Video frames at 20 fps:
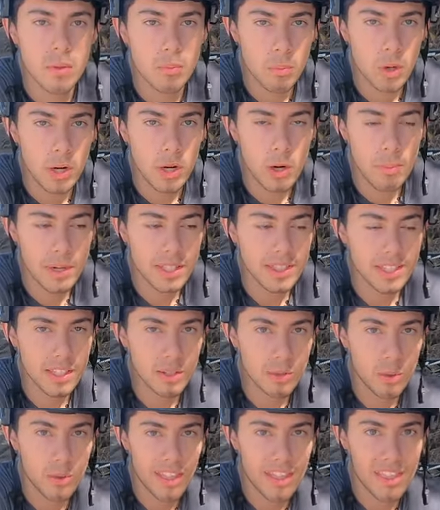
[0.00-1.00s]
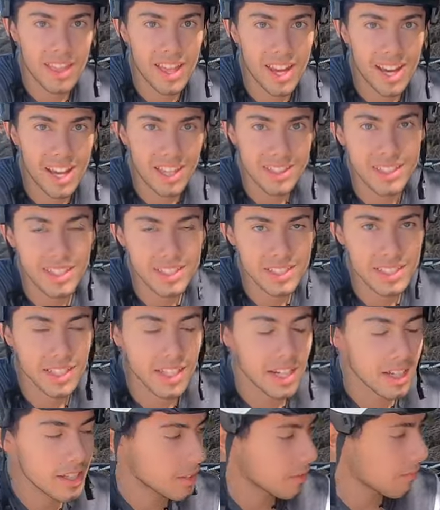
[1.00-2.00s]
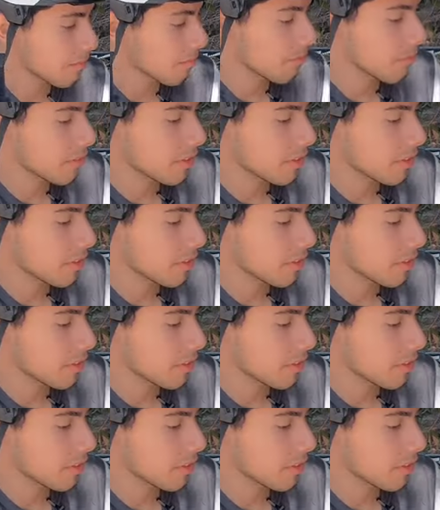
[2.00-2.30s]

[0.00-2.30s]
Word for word: Bueno, partiendo de adelante hacia atrás,